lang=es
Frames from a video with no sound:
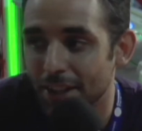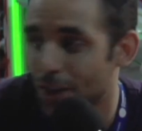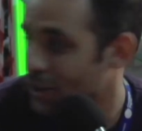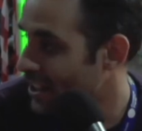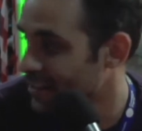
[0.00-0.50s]

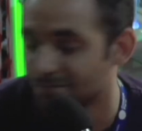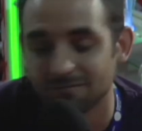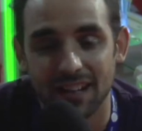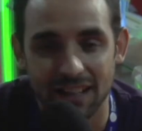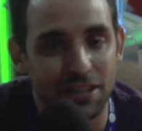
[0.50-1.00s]
No sé,
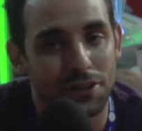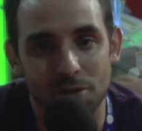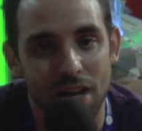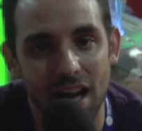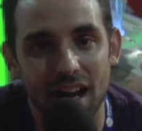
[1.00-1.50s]
ha
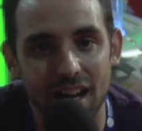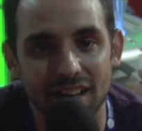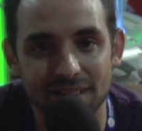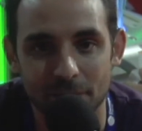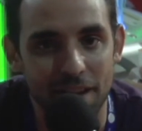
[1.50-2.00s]
sido
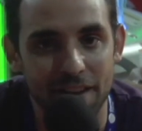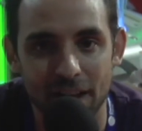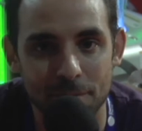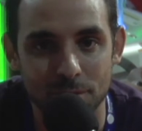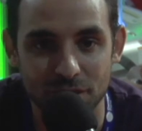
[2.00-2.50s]
una semana
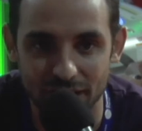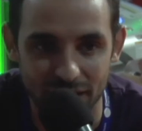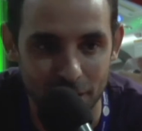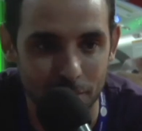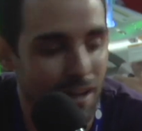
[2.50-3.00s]
de campus
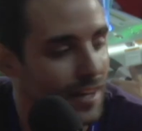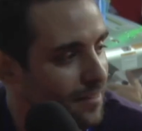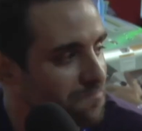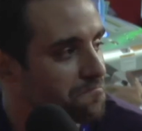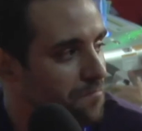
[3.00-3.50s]

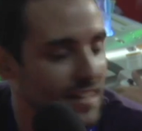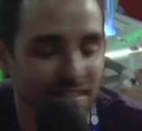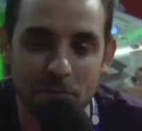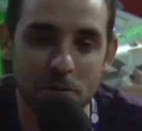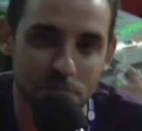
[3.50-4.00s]
increíble,
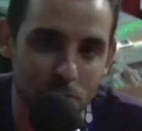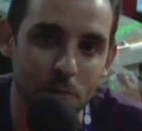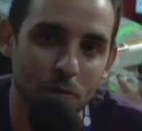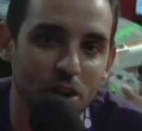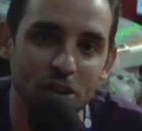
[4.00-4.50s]
estamos
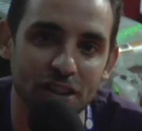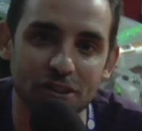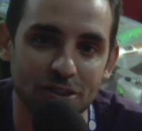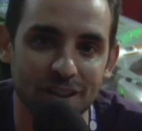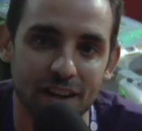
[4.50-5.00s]
muy muy
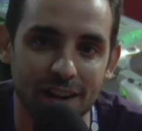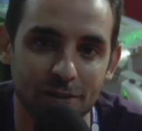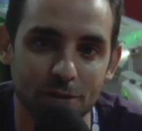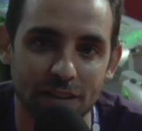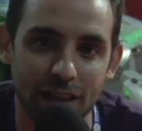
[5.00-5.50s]
contentos con el
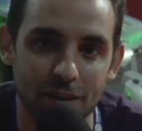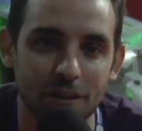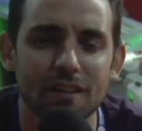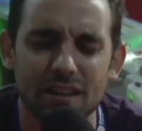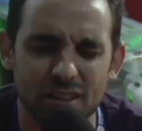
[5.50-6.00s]

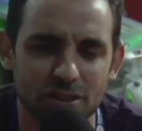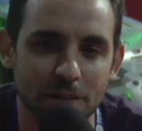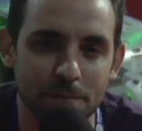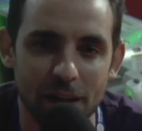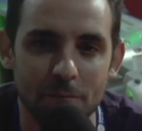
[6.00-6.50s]
resultado y
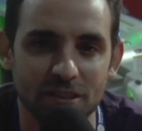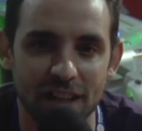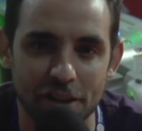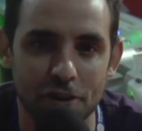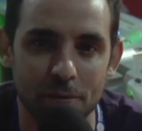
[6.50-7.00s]
os esperamos
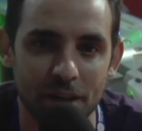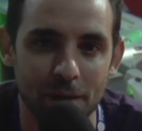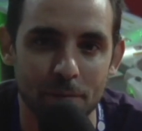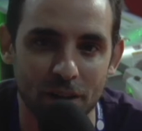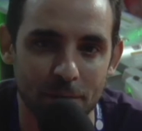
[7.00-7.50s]
el año que
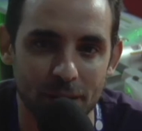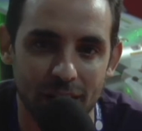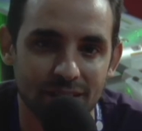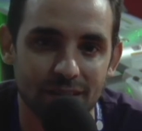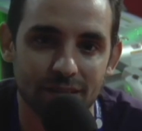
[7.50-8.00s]
viene porque,
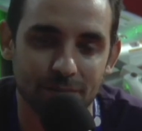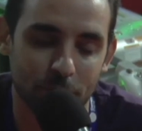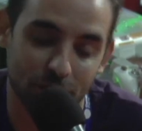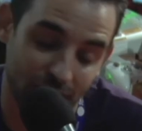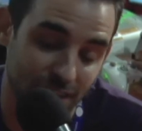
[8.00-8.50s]

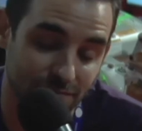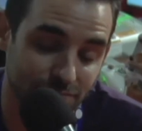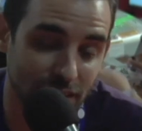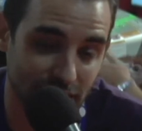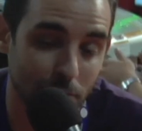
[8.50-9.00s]
porque
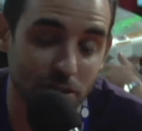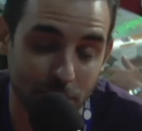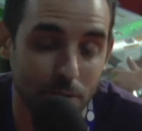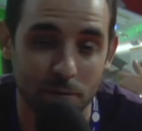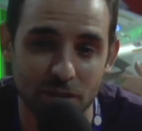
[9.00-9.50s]
pensamos
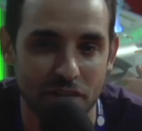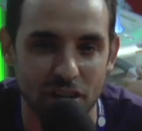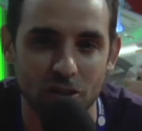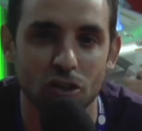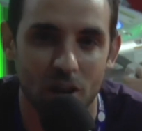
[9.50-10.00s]
que podemos
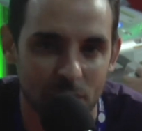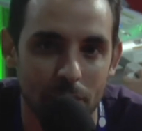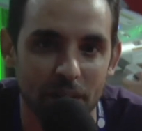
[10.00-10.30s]
hacerlo todavía